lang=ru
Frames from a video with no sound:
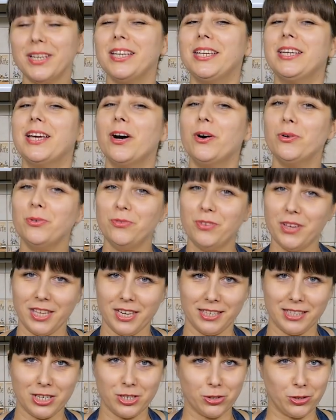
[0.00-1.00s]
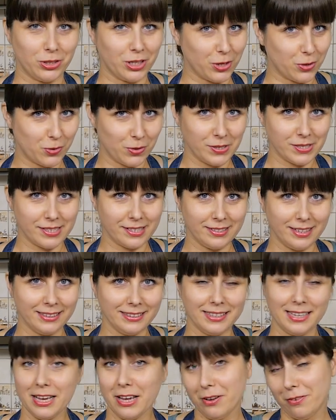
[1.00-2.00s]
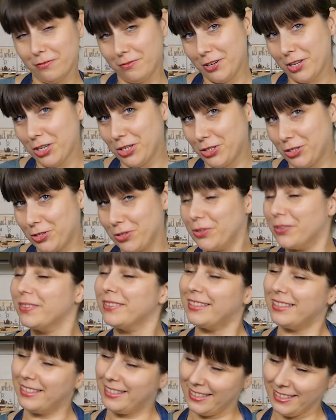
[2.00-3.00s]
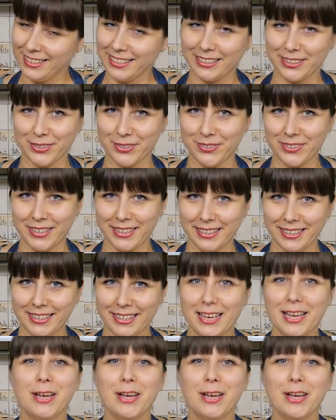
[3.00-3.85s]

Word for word: Я уверена, что такой салат вы еще не готовили.